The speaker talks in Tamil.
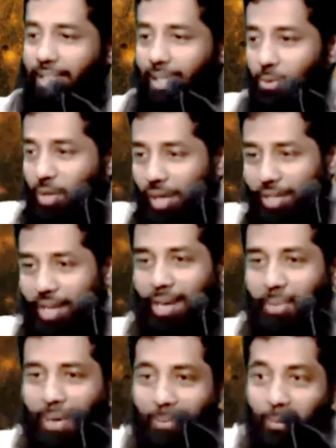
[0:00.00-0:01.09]
சரி உட்காருங்க
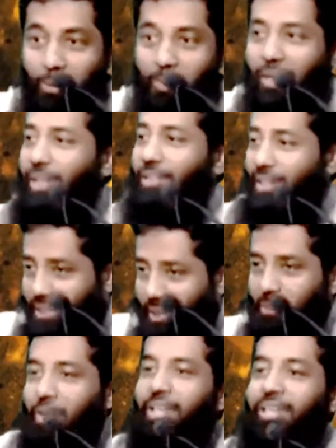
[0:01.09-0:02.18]
கவனை போடுவோம்னா அதை நீங்க
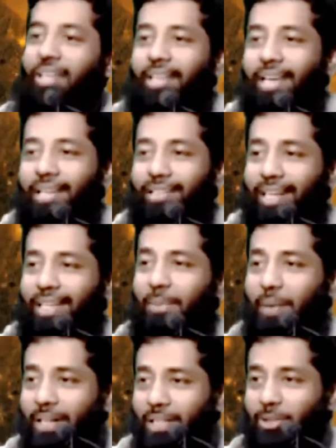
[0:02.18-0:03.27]
போங்க நீங்க தான் தைரியசாலிட்டு
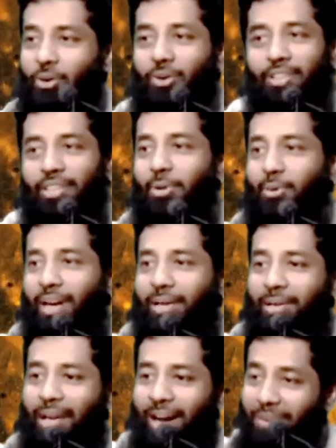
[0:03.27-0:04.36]
பக்கத்தில் உள்ளவங்க தள்ளி
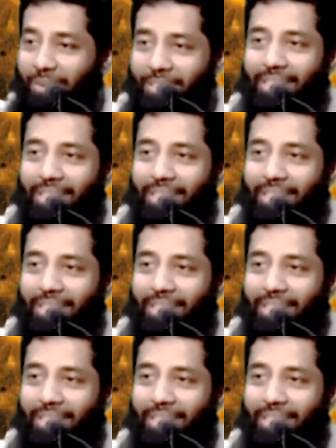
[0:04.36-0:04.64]
விடுறாங்களோ இல்லை அவர்